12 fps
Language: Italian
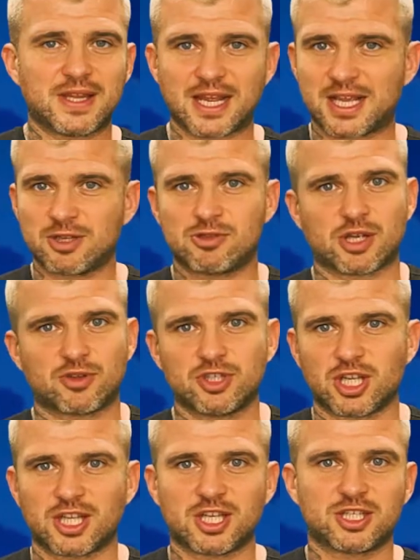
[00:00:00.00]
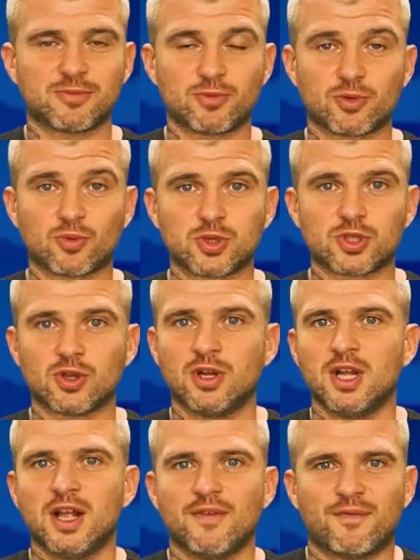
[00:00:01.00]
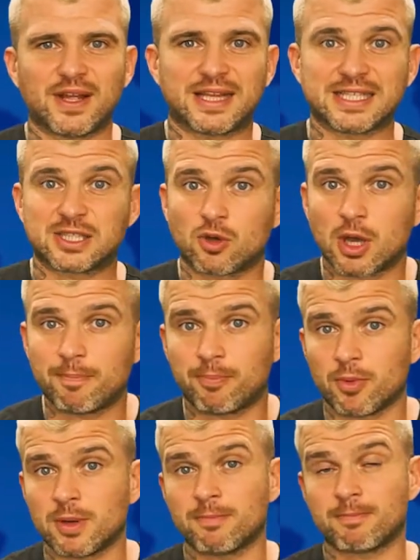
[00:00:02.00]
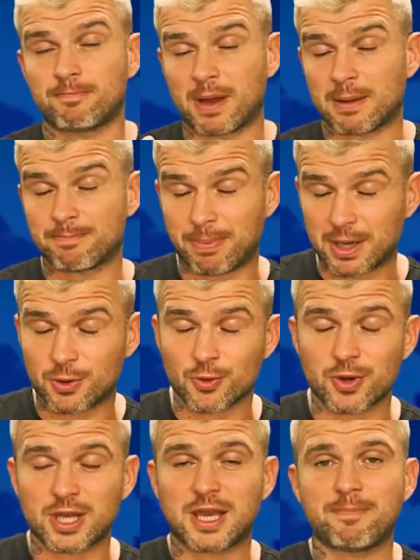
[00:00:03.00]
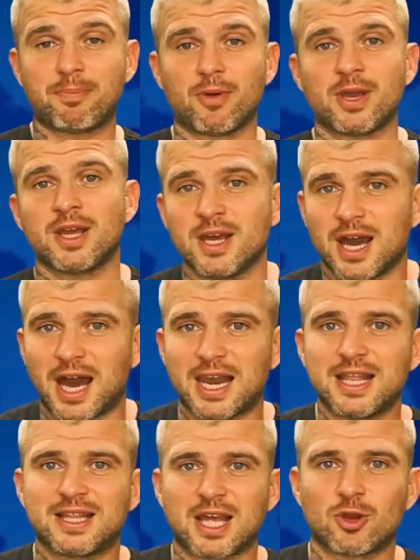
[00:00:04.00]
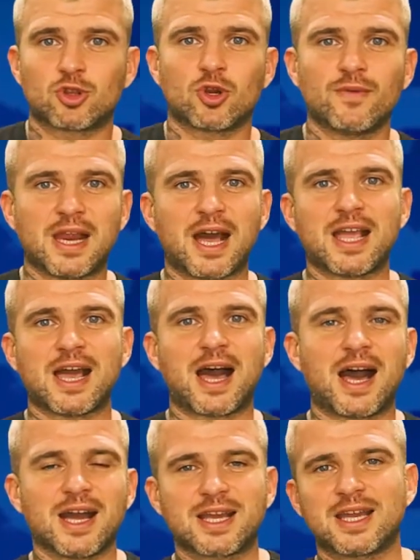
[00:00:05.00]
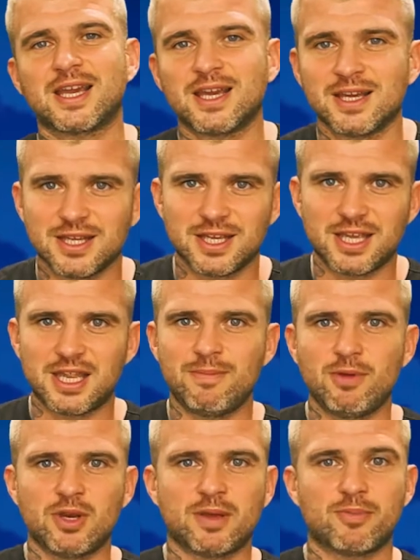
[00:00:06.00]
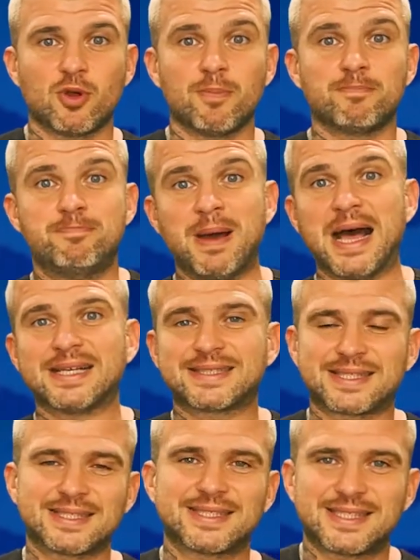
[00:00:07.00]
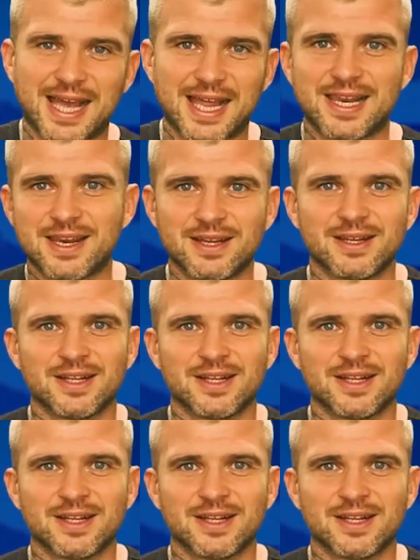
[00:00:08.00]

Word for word: che un sacco di gente ha ricevuto questo fantastico cappone paccone che poi all'interno troverai anche il mio libro best seller